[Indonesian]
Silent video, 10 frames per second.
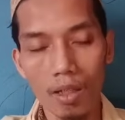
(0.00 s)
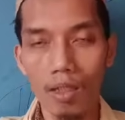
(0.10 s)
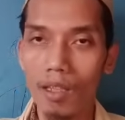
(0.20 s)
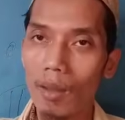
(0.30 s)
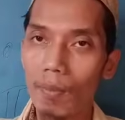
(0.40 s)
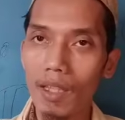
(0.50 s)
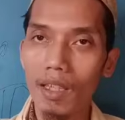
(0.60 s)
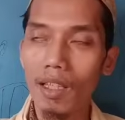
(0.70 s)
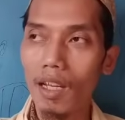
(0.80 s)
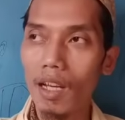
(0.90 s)
Nah, tetapi
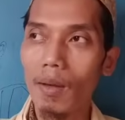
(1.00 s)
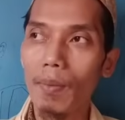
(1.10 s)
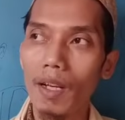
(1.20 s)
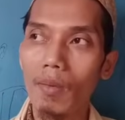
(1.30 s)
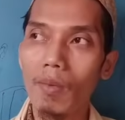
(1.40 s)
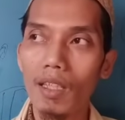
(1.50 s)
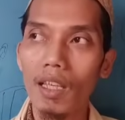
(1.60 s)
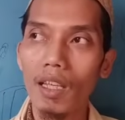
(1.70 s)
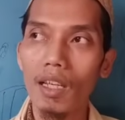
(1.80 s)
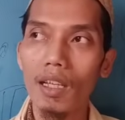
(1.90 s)
ketika apa
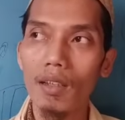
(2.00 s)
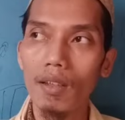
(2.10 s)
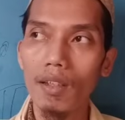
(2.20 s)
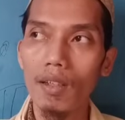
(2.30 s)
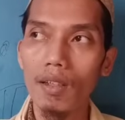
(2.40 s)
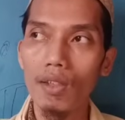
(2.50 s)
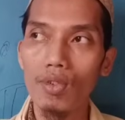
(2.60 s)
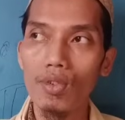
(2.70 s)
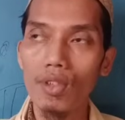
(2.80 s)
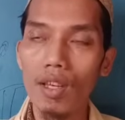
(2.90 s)
namanya uh,
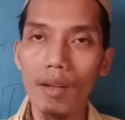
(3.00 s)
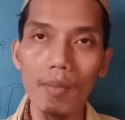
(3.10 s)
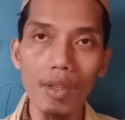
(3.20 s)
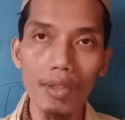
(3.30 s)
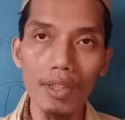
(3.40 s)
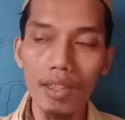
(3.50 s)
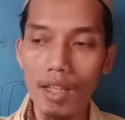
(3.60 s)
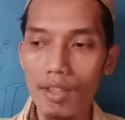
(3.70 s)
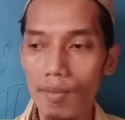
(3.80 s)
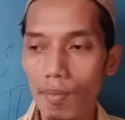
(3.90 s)
secara
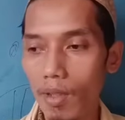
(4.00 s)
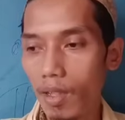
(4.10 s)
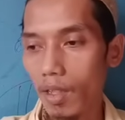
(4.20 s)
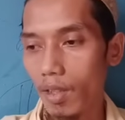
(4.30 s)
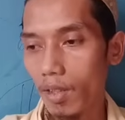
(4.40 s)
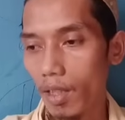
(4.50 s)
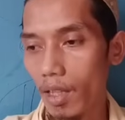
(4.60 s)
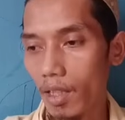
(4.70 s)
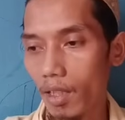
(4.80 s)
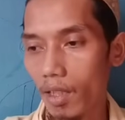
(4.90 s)
mayoritas uh,
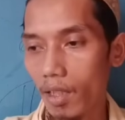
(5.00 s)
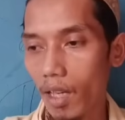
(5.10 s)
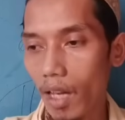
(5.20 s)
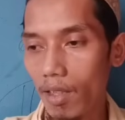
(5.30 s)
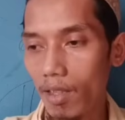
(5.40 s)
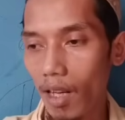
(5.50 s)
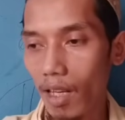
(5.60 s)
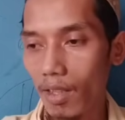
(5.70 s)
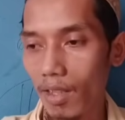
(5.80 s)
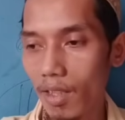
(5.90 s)
dari
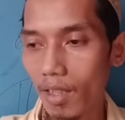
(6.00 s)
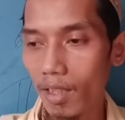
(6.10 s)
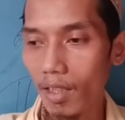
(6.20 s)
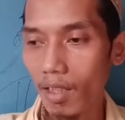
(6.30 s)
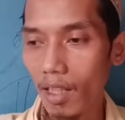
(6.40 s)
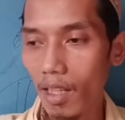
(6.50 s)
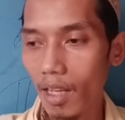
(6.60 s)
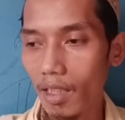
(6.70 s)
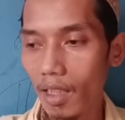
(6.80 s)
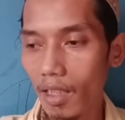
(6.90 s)
hasil-hasil
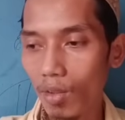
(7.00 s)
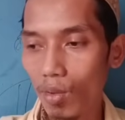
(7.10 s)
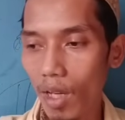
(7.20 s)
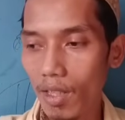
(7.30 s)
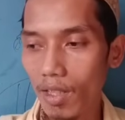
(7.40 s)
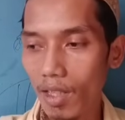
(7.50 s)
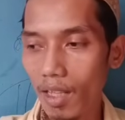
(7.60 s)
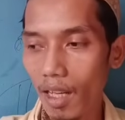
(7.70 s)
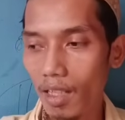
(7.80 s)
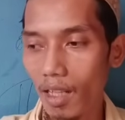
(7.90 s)
DNA-nya itu
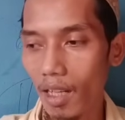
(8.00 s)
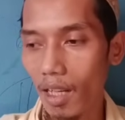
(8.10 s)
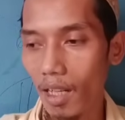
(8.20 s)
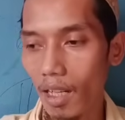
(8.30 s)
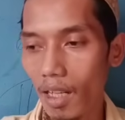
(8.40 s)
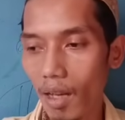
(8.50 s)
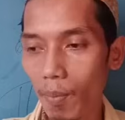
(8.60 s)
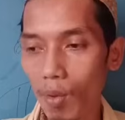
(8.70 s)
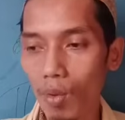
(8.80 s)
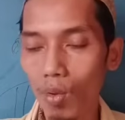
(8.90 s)
hasilnya adalah
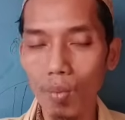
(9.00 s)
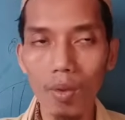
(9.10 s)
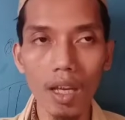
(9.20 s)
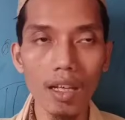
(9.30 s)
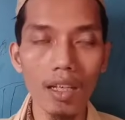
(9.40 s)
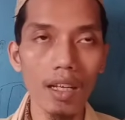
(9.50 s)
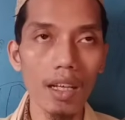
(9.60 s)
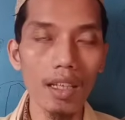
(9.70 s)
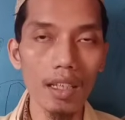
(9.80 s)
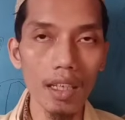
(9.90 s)
haplogrupnya
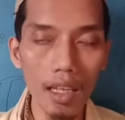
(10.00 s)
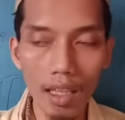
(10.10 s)
adalah G,